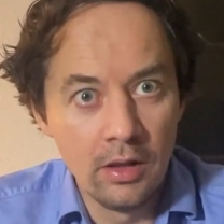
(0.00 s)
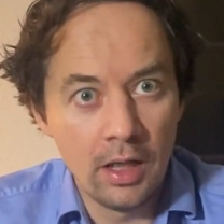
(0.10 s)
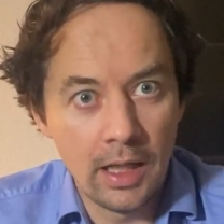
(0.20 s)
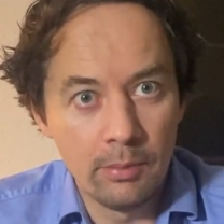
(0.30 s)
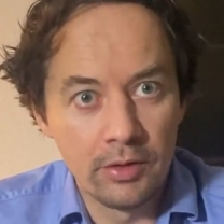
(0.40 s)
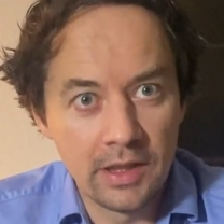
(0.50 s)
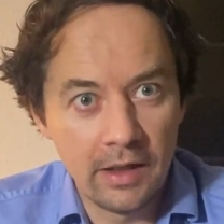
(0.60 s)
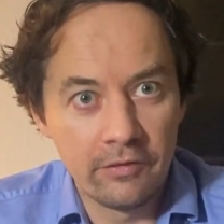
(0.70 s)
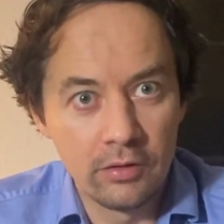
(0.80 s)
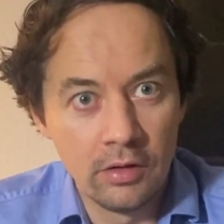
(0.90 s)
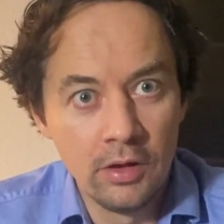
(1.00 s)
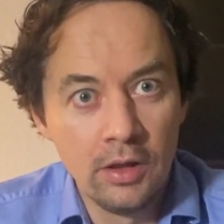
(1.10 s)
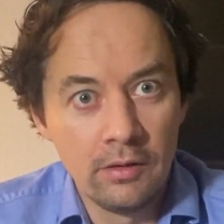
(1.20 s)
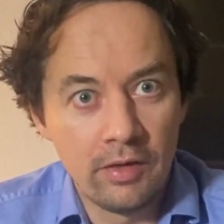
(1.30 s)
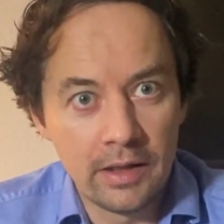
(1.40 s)
Aber dafür
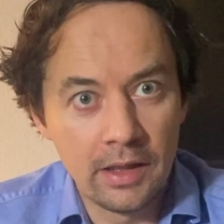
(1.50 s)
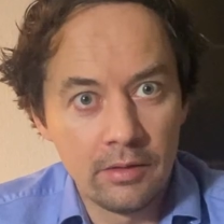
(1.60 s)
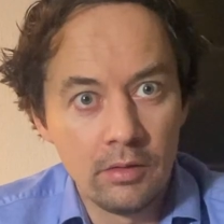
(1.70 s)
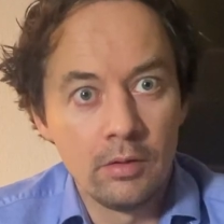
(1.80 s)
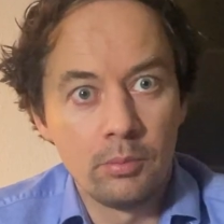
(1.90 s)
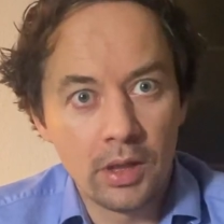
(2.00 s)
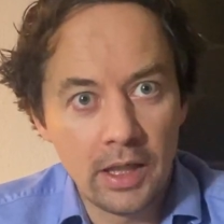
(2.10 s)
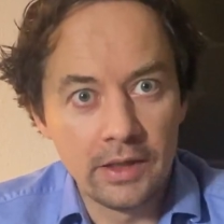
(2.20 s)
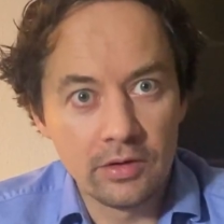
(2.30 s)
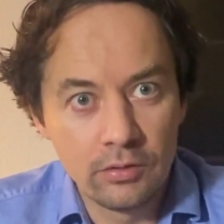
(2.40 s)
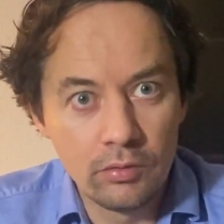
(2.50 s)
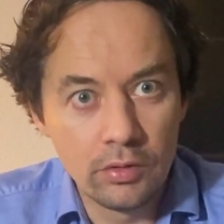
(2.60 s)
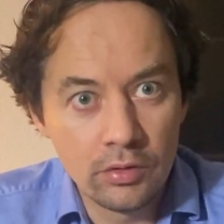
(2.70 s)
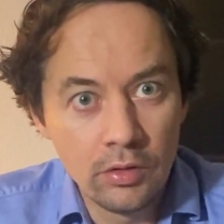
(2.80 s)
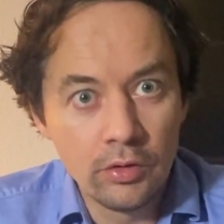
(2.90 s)
war der Preis
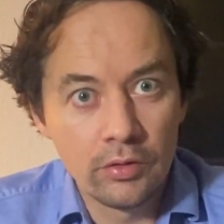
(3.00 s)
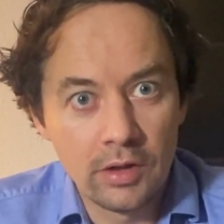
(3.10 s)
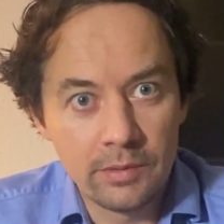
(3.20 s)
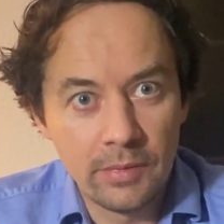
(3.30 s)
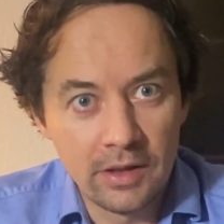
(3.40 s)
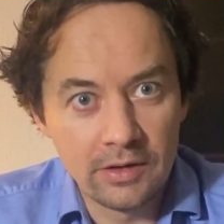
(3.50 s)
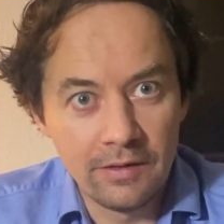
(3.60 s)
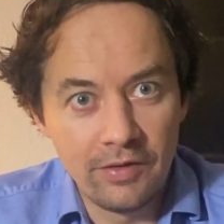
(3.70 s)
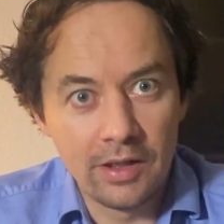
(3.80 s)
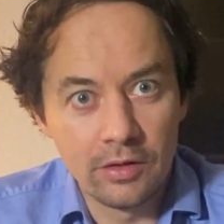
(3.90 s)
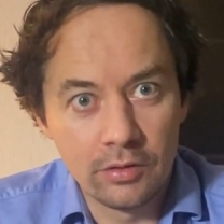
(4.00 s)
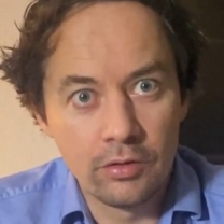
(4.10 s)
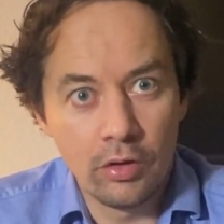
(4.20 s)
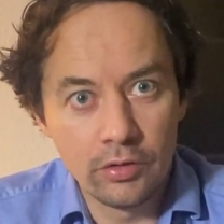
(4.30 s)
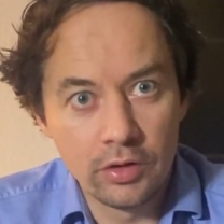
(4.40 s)
gut, sodass man es entwickeln
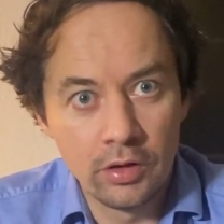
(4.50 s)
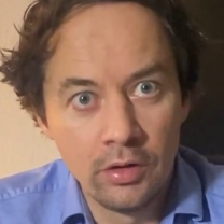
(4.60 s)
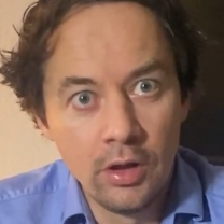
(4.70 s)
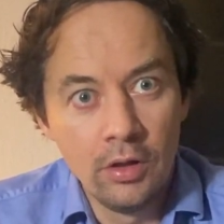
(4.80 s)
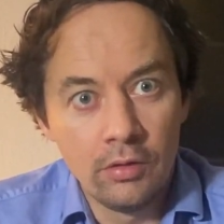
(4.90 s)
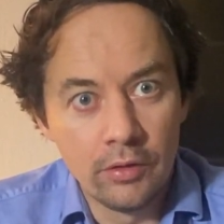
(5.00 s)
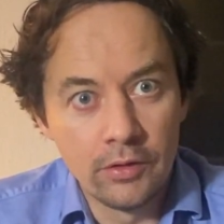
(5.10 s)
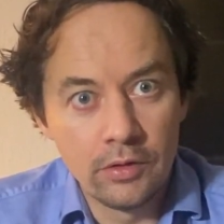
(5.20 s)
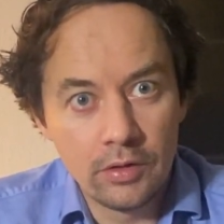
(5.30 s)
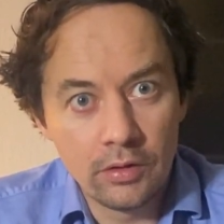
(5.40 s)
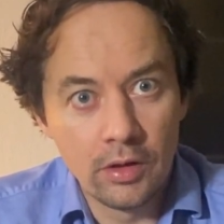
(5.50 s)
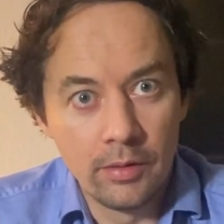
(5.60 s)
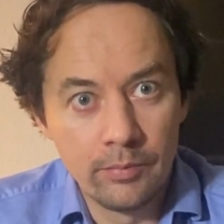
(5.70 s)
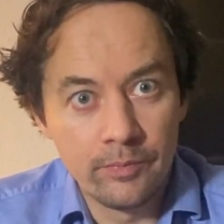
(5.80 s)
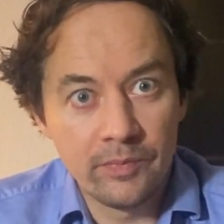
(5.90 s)
konnte. Und
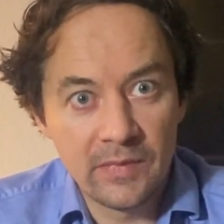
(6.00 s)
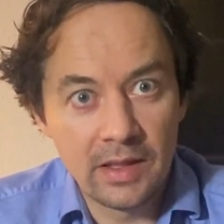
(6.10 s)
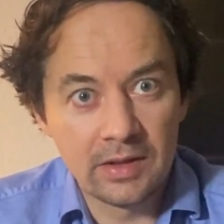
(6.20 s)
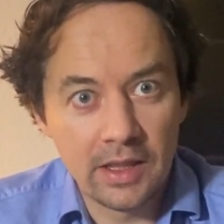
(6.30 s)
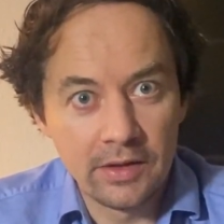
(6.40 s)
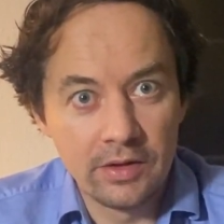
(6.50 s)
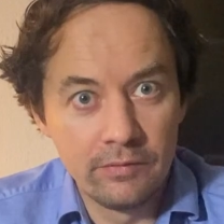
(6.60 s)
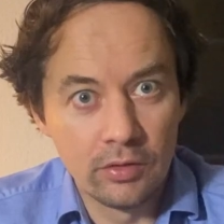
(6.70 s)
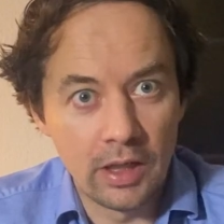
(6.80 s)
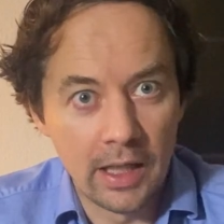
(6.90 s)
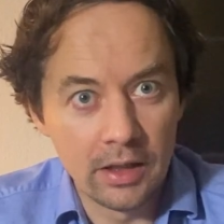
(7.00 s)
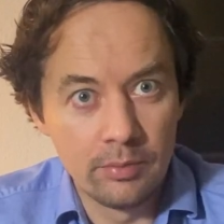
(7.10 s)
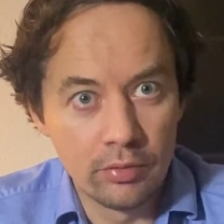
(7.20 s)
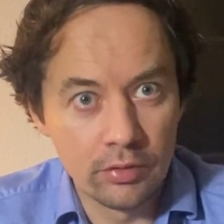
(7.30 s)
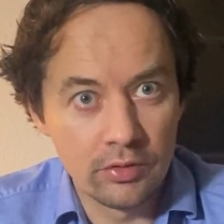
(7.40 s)
ähm, das Ganze wurde
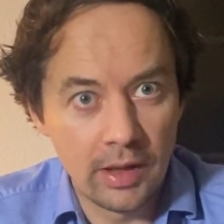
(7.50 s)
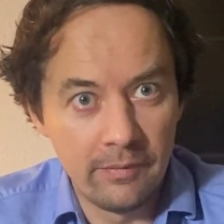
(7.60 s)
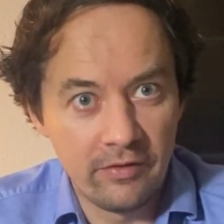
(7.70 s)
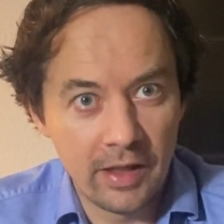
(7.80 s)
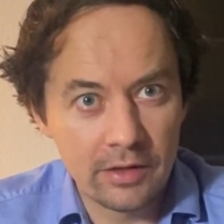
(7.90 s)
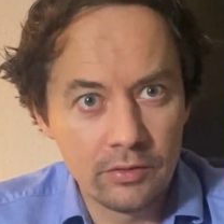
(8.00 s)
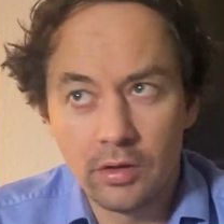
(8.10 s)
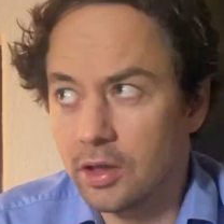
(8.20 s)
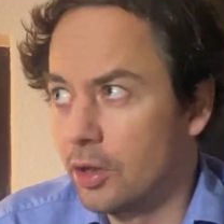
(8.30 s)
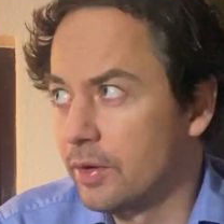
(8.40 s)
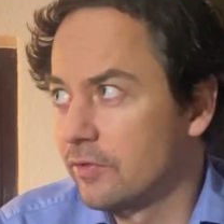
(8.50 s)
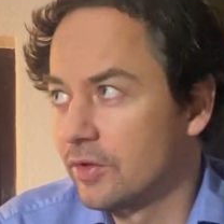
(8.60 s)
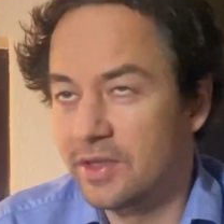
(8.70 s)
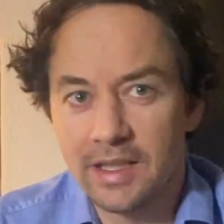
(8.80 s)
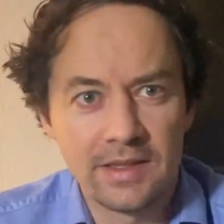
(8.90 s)
angeboten zu einem Faktor, glaube ich, von
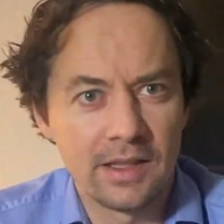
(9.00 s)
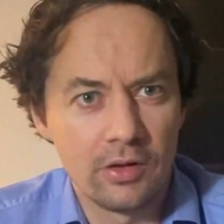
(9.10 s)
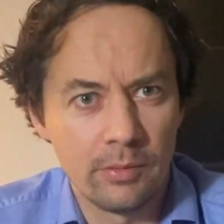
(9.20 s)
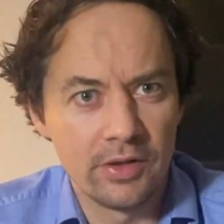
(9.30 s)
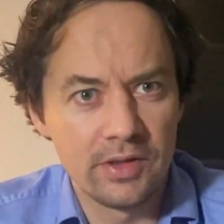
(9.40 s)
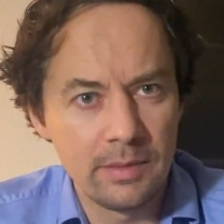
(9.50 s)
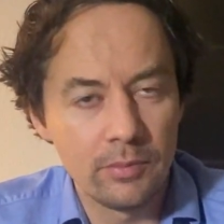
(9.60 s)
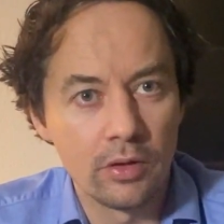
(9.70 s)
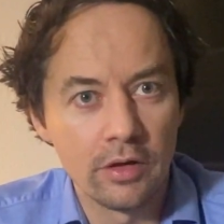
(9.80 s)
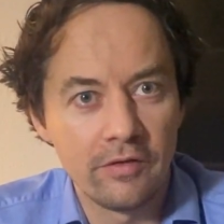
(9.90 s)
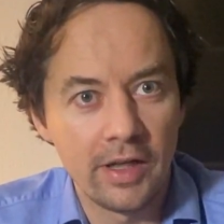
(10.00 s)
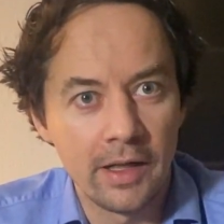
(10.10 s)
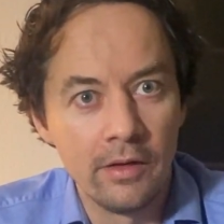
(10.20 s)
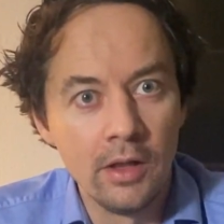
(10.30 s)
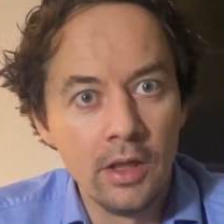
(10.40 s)
16,7
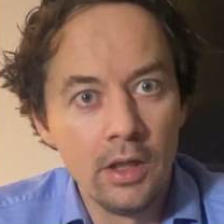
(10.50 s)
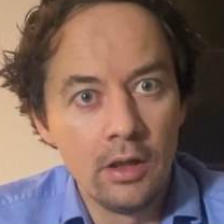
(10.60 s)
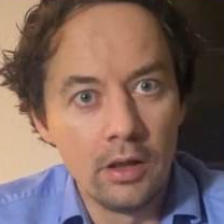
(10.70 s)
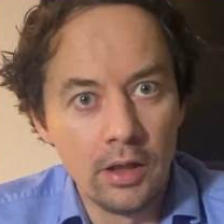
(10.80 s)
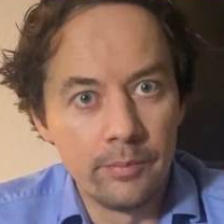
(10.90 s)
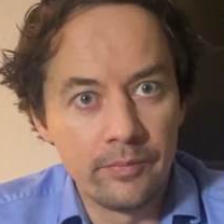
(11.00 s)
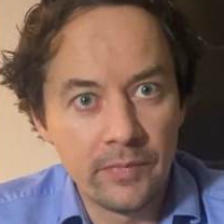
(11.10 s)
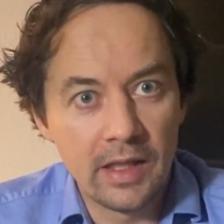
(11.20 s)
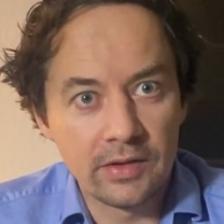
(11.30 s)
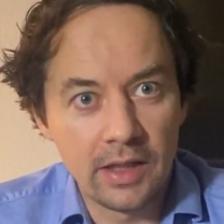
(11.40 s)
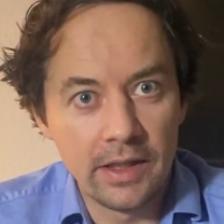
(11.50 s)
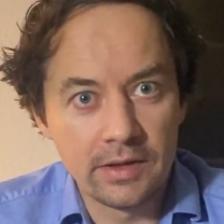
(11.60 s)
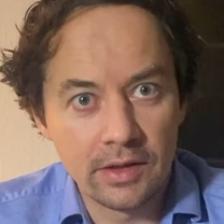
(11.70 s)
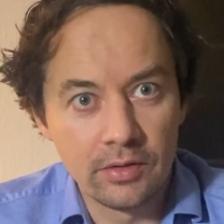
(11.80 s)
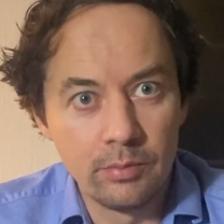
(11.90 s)
ungefähr. Ähm, das heißt
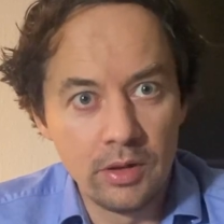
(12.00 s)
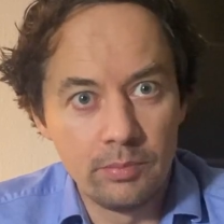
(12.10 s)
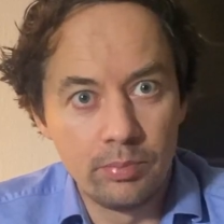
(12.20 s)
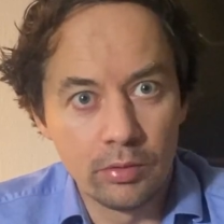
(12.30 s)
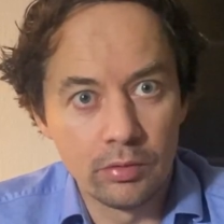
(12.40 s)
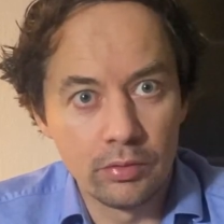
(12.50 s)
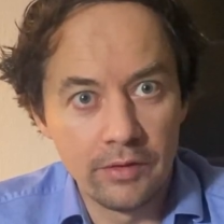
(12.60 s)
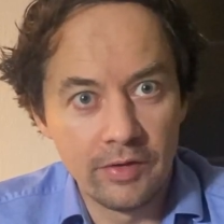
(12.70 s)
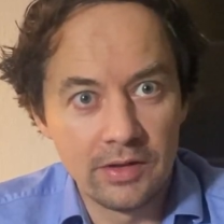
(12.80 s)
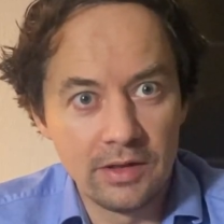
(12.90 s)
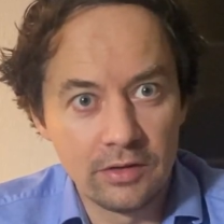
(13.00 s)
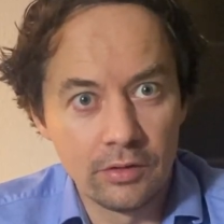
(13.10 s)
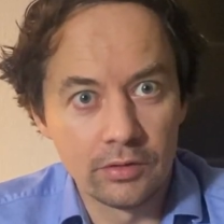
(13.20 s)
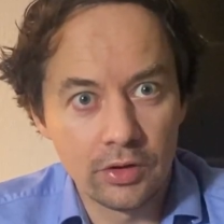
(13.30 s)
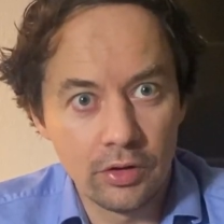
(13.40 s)
also mit
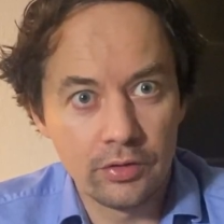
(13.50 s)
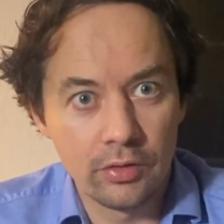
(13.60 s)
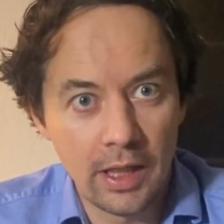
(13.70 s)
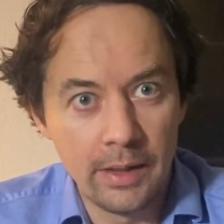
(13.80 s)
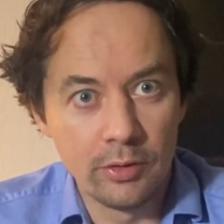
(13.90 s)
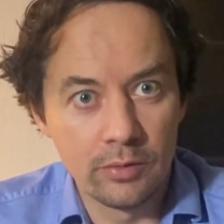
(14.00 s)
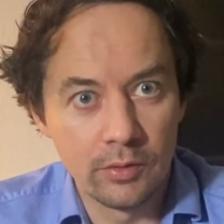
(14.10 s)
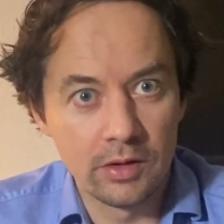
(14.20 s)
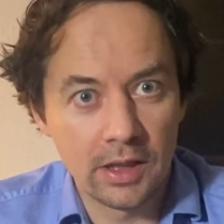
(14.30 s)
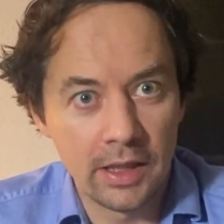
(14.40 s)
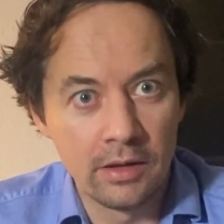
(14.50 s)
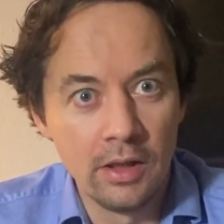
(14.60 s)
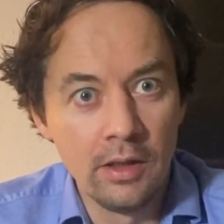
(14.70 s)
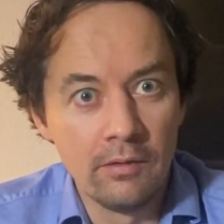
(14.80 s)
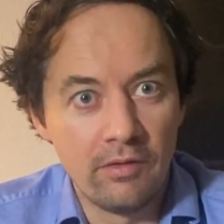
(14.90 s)
Bruttoinvestitionskosten und allem drum und dran
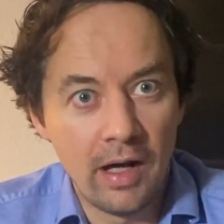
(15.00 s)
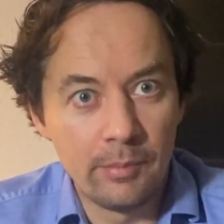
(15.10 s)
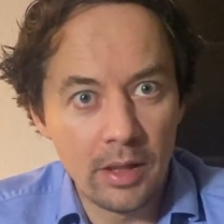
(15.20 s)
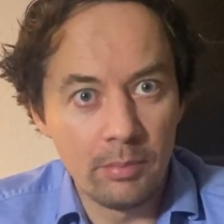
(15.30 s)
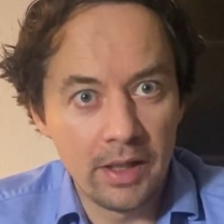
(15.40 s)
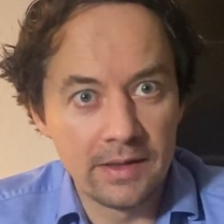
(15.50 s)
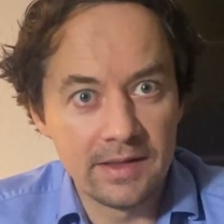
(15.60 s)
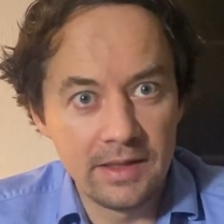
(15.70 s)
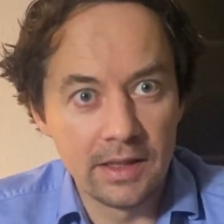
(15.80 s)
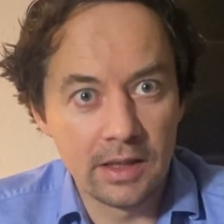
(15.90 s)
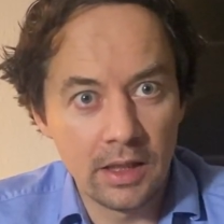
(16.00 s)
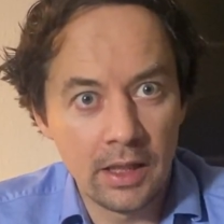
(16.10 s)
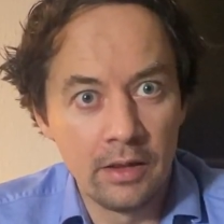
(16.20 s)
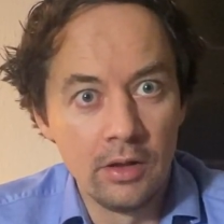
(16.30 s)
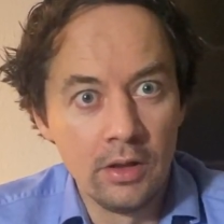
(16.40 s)
war man bei circa